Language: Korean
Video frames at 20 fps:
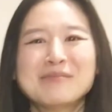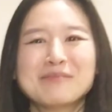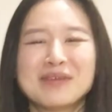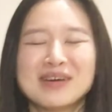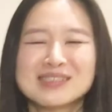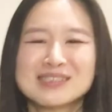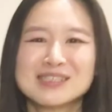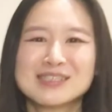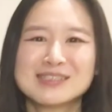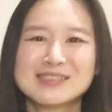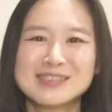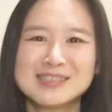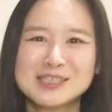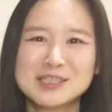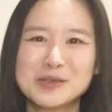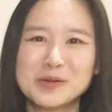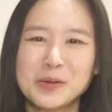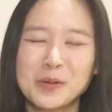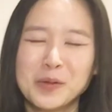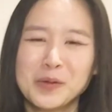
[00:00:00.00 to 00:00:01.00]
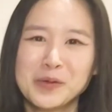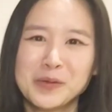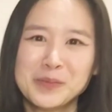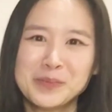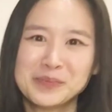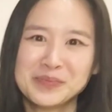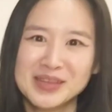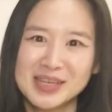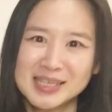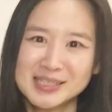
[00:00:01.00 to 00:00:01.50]
마스크 쓰시고
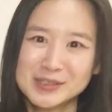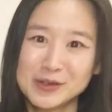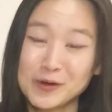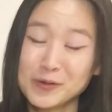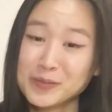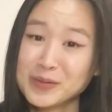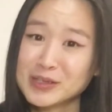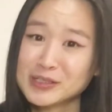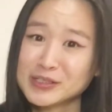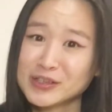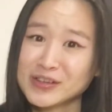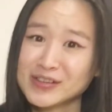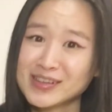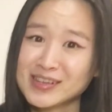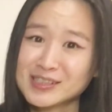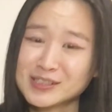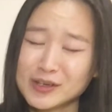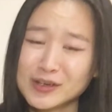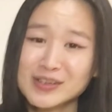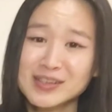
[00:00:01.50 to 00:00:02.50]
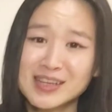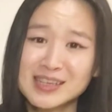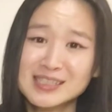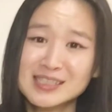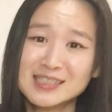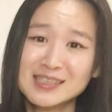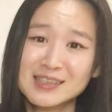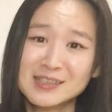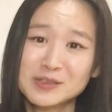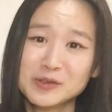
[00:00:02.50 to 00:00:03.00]
이제 얼마 전에 저를
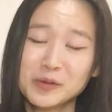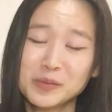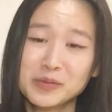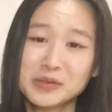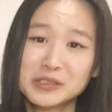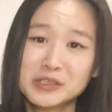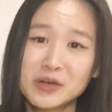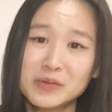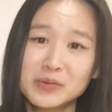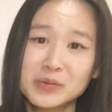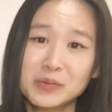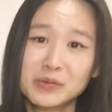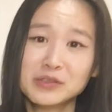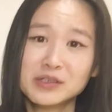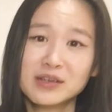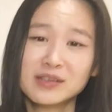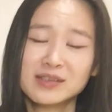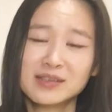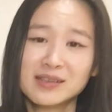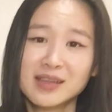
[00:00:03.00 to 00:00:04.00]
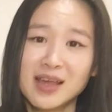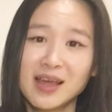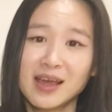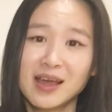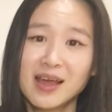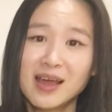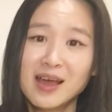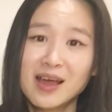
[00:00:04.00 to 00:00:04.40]
대신해서 오픽 시험을 보셨는데